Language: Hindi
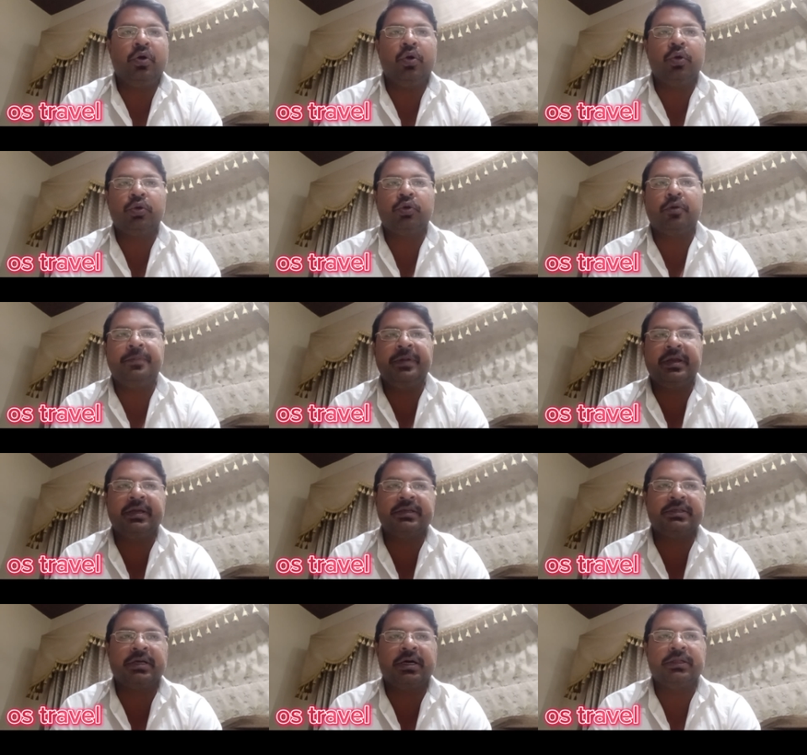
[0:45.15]
हॉट टॉपिक
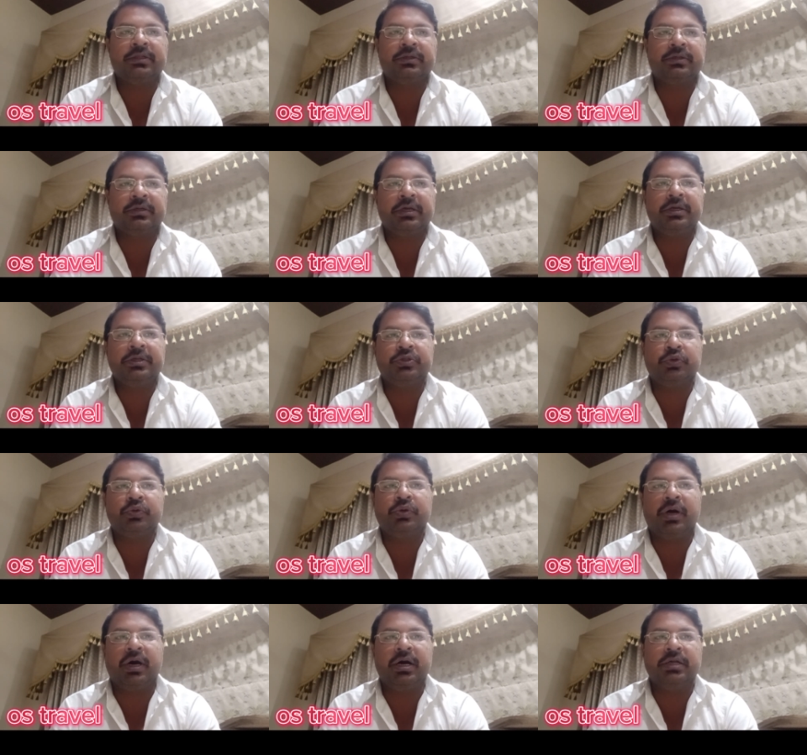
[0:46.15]
के साथ के
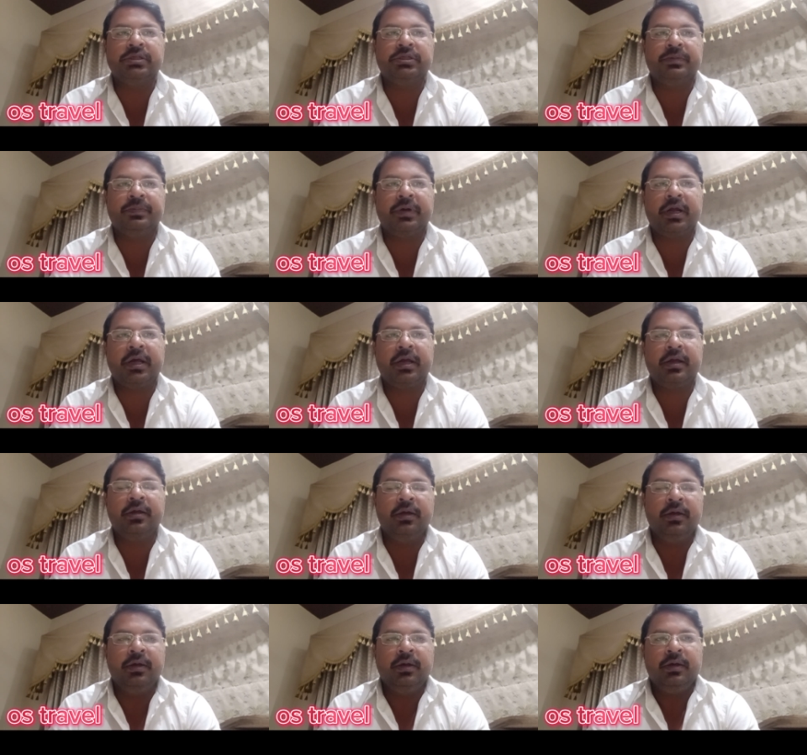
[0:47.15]
जो आज बड़े
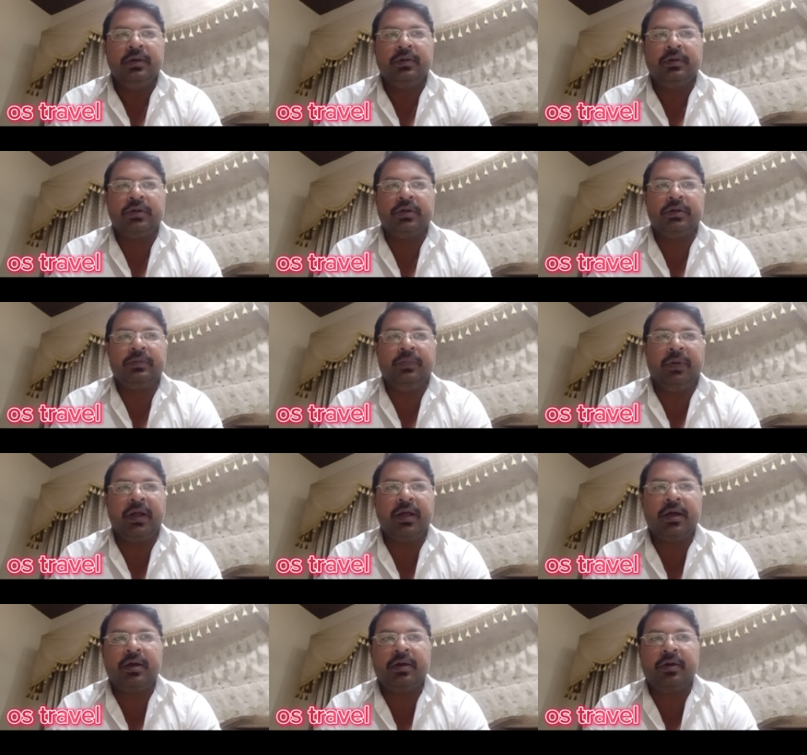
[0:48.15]

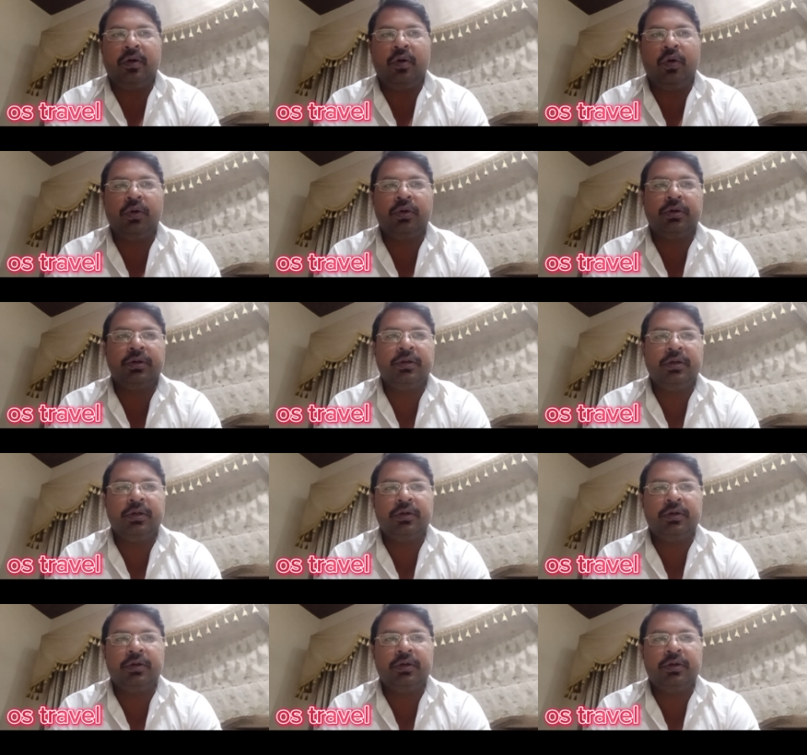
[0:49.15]
बड़ा हॉट